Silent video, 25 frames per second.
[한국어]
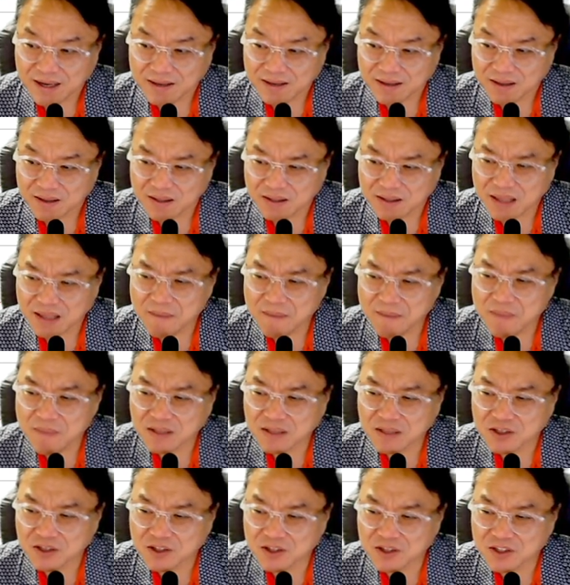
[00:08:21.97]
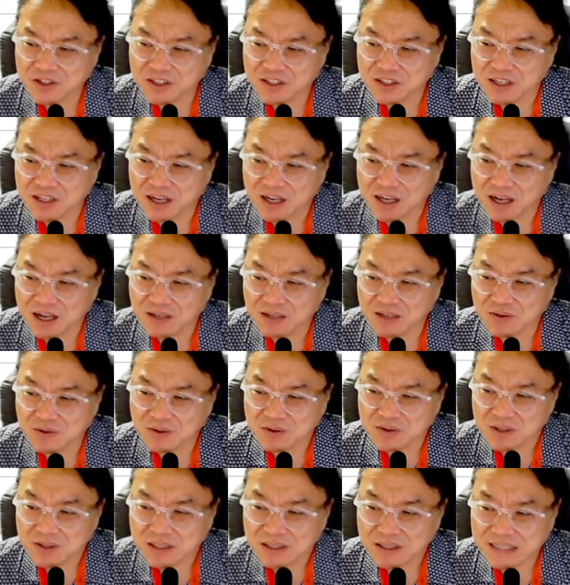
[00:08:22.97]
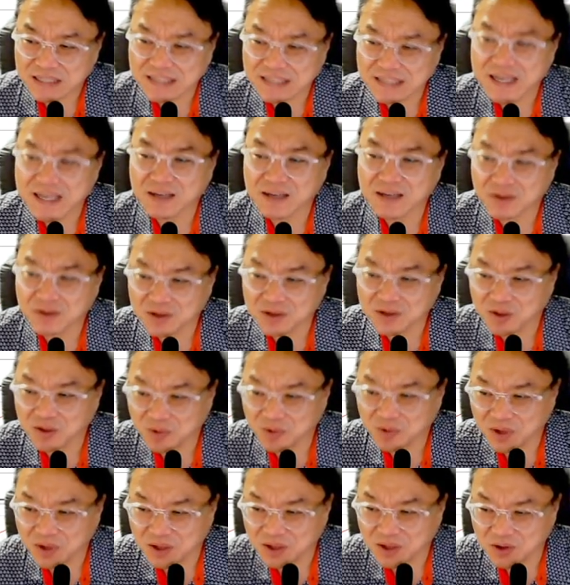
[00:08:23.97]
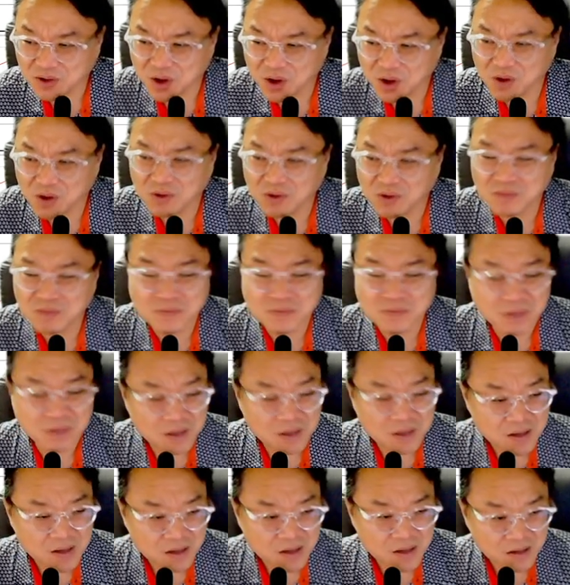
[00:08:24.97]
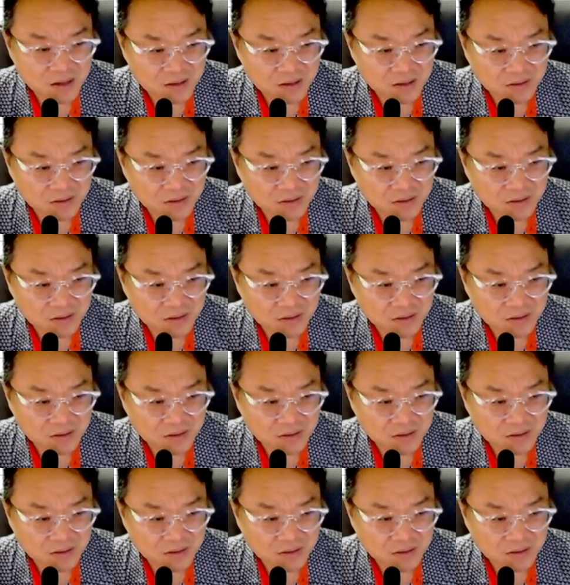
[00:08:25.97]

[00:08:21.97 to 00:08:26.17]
따라가야 되는데 3만 천 원이니까 자세하게 들여다보니까 조금